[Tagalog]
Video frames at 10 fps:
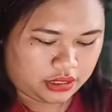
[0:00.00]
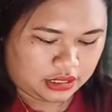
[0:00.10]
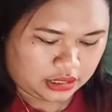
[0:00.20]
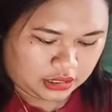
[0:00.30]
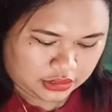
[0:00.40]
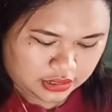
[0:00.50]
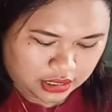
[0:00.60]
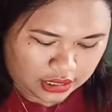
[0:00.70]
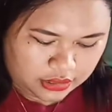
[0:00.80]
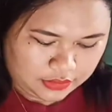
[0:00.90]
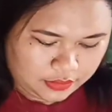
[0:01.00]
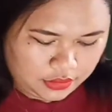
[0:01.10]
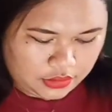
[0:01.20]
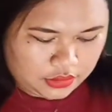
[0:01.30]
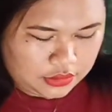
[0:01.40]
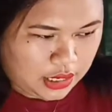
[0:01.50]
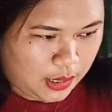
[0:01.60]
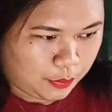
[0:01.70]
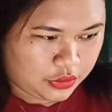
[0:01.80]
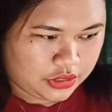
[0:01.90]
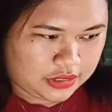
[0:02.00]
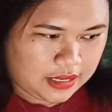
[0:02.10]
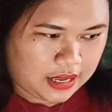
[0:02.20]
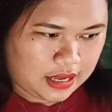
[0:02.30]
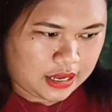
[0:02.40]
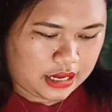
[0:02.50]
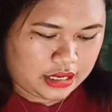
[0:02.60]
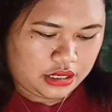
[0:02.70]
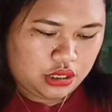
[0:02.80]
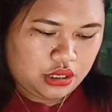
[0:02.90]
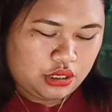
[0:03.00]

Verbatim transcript: Okay, then, napod siya